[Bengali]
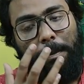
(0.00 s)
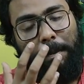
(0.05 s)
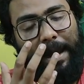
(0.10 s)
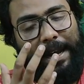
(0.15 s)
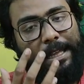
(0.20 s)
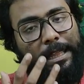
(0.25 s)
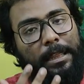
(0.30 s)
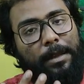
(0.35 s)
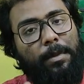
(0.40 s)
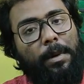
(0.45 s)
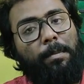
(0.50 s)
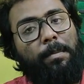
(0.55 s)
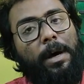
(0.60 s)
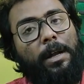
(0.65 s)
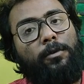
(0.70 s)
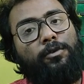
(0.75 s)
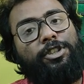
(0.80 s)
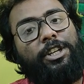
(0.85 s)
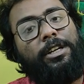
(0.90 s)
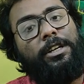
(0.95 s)
ম্যাক্সিমাম
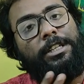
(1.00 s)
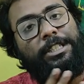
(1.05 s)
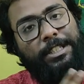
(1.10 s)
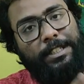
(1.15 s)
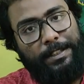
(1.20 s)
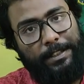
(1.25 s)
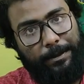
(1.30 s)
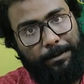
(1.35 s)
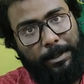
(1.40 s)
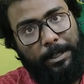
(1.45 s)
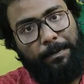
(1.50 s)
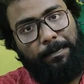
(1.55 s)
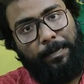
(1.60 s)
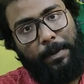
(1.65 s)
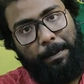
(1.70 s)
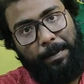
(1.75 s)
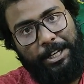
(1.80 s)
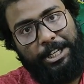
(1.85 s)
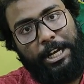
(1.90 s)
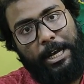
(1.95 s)
মানুষই কৃষিজীবী
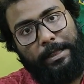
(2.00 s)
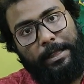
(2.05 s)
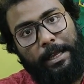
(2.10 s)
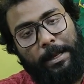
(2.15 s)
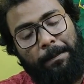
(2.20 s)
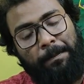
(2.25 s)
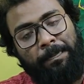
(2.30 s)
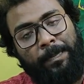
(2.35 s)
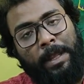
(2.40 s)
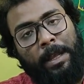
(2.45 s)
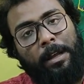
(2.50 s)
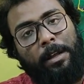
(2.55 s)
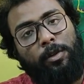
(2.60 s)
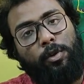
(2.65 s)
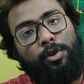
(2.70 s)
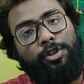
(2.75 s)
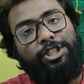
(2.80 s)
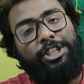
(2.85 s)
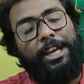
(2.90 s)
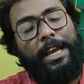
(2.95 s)
পেশাতে
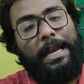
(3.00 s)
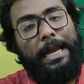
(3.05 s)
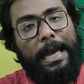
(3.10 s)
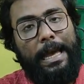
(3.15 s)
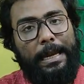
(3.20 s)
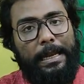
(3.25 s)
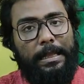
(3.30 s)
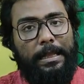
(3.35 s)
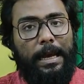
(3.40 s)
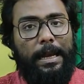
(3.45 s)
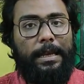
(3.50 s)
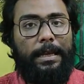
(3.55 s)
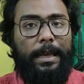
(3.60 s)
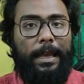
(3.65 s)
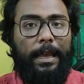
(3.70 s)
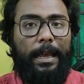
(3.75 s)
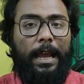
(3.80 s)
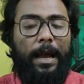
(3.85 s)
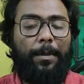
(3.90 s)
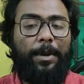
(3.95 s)
তো সেখানে
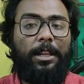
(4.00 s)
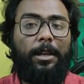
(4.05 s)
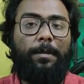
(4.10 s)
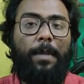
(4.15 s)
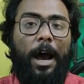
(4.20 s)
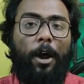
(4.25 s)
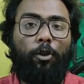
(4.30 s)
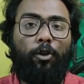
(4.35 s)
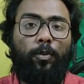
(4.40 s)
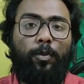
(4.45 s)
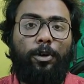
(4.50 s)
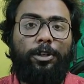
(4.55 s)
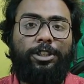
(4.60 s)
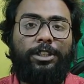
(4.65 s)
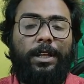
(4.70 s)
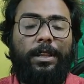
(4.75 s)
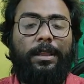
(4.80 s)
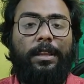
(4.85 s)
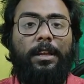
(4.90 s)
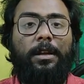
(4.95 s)
দাঁড়িয়ে আমাদের
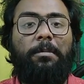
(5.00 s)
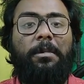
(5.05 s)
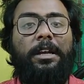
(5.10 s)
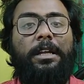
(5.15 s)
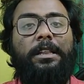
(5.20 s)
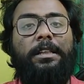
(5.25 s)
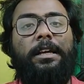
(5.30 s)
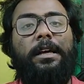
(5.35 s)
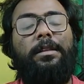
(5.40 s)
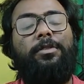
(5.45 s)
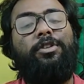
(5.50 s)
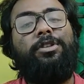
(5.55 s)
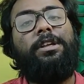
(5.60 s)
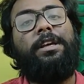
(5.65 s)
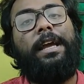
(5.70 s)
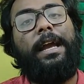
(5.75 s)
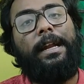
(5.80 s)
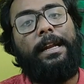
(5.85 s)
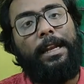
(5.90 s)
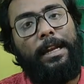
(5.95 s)
ভারতবর্ষের সিনেমার ইতিহাস যদি
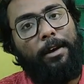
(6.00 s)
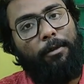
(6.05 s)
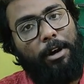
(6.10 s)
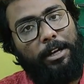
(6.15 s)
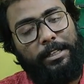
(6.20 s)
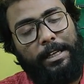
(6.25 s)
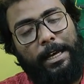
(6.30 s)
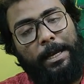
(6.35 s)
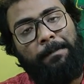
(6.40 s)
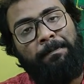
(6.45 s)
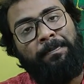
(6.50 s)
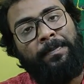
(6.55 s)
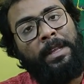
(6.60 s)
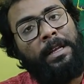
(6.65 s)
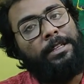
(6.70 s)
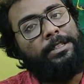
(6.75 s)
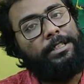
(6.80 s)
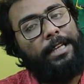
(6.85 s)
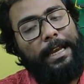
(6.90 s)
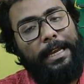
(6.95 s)
ঘেটে নেওয়া যায়
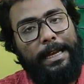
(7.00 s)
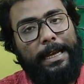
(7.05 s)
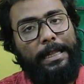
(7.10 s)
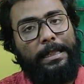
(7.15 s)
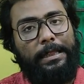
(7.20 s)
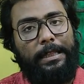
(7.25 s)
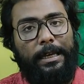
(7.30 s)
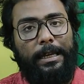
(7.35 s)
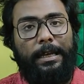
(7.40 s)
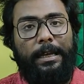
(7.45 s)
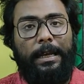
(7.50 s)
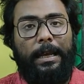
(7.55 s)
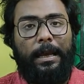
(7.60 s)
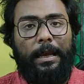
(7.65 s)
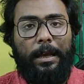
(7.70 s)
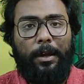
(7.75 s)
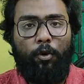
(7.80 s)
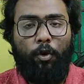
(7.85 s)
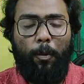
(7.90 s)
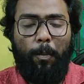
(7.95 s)
সেই ক্ষেত্রে
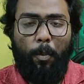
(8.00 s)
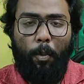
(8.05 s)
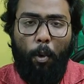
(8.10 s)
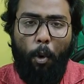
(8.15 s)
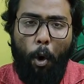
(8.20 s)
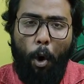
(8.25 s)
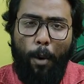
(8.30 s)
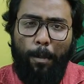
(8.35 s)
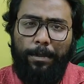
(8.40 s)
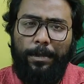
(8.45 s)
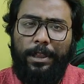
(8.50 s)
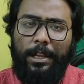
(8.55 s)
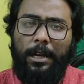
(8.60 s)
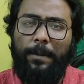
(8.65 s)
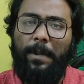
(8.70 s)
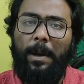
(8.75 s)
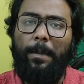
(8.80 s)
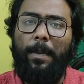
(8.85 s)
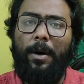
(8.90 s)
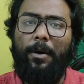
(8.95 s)
খুব কম
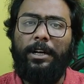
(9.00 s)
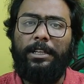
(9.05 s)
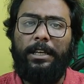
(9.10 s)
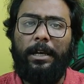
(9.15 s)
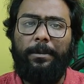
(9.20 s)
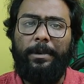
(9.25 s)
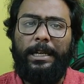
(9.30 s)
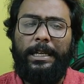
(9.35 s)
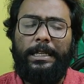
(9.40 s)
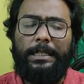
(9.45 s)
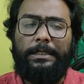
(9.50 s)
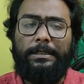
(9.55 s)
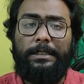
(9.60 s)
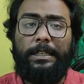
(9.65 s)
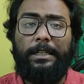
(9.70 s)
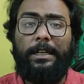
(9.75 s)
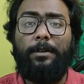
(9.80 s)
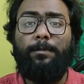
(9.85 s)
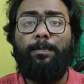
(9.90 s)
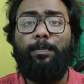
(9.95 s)
সিনেমা পাওয়া যাবে
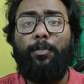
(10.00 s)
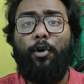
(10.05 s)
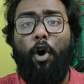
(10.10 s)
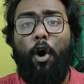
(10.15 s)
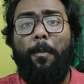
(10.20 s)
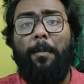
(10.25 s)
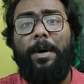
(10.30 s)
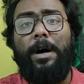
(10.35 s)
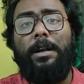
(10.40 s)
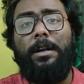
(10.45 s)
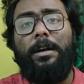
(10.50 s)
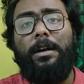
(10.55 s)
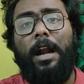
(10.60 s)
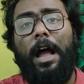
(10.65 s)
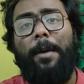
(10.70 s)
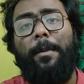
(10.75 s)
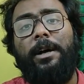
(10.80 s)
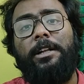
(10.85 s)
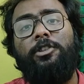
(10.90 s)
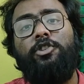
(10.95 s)
যেটা প্রপার
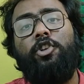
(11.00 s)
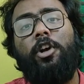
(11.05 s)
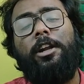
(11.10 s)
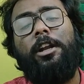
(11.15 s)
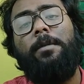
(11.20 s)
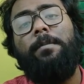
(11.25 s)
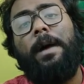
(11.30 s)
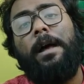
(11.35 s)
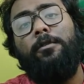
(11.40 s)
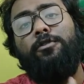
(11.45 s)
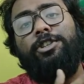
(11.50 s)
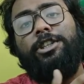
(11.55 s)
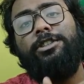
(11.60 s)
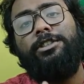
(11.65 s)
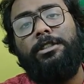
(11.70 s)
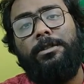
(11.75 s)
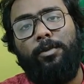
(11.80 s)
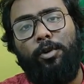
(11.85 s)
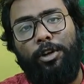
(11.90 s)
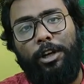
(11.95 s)
গ্রামাঞ্চলের মানুষের
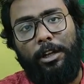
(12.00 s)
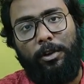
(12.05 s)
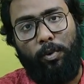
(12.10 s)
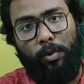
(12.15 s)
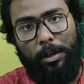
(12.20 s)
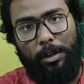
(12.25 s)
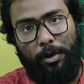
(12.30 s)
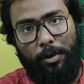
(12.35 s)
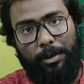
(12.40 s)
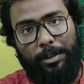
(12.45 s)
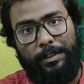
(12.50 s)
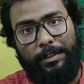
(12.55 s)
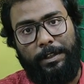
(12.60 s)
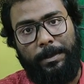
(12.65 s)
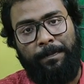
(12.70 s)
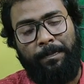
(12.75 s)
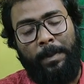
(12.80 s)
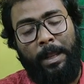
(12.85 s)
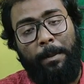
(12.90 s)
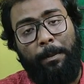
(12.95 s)
জীবনকে তুলে ধরেছে
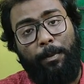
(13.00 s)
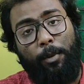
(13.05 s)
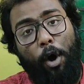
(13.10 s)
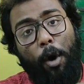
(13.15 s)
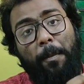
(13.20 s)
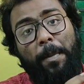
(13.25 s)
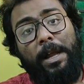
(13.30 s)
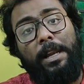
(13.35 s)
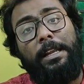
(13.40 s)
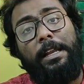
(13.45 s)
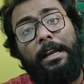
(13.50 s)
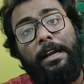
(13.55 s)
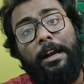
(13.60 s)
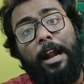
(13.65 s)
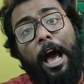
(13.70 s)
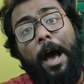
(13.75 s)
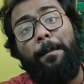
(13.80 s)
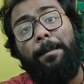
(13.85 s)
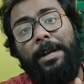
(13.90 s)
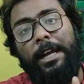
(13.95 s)
প্রপারলি
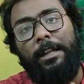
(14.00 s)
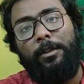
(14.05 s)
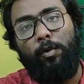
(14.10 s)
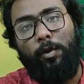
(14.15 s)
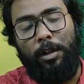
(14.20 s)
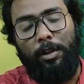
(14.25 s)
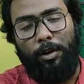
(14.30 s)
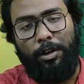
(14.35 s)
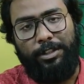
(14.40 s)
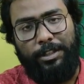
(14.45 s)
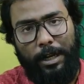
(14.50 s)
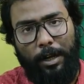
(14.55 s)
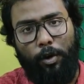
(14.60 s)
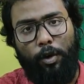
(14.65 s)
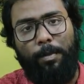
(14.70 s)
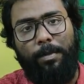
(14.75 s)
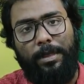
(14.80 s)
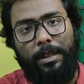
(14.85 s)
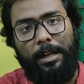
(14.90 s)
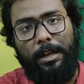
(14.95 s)
গ্রামকে তুলে ধরেছে
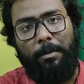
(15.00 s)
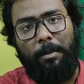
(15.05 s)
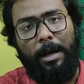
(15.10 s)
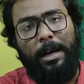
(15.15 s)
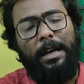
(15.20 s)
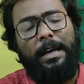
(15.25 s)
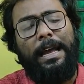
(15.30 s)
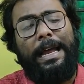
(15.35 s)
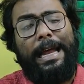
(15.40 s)
এরকম সিনেমা